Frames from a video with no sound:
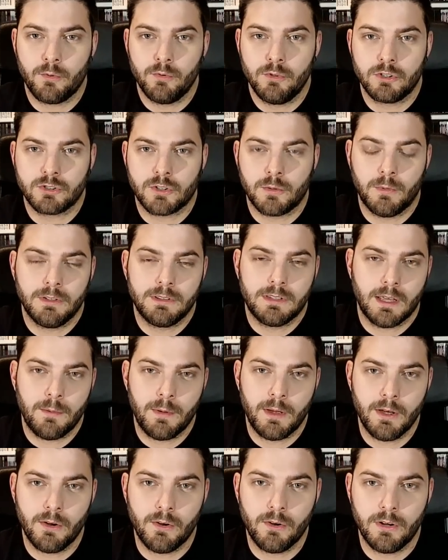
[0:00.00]
algunos como el
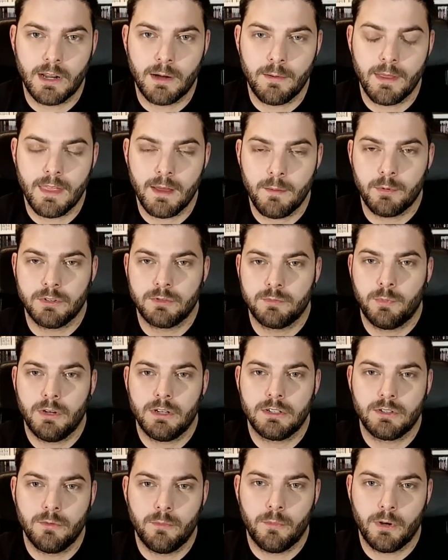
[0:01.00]
TV o la BD, pues
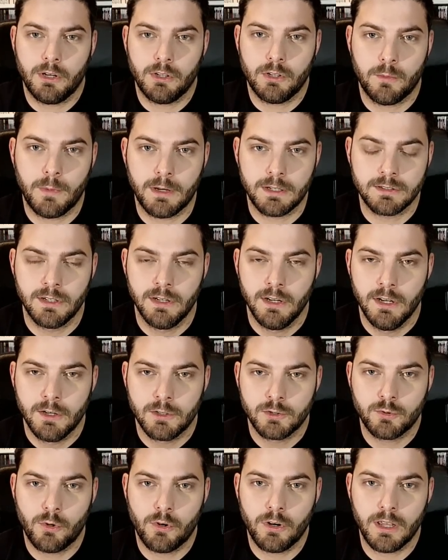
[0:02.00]
puede ser un poquito más
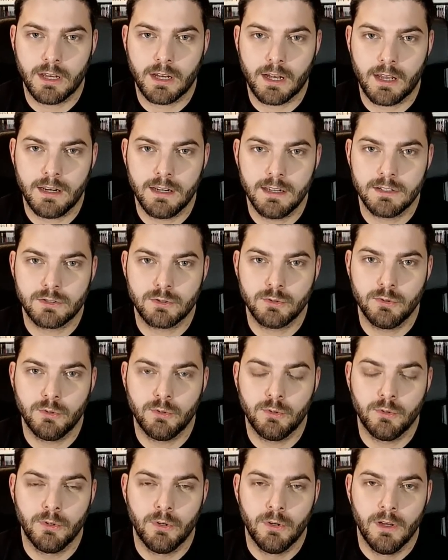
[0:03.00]
su origen y
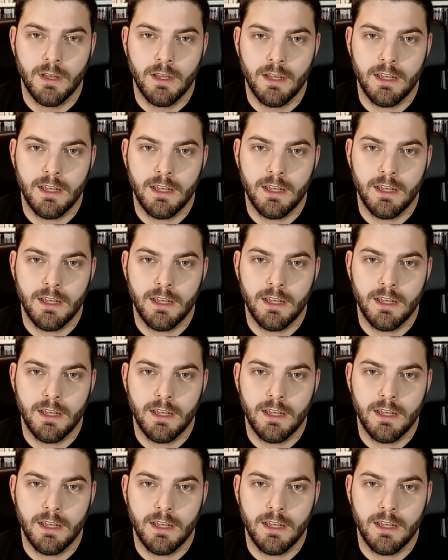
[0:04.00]
su,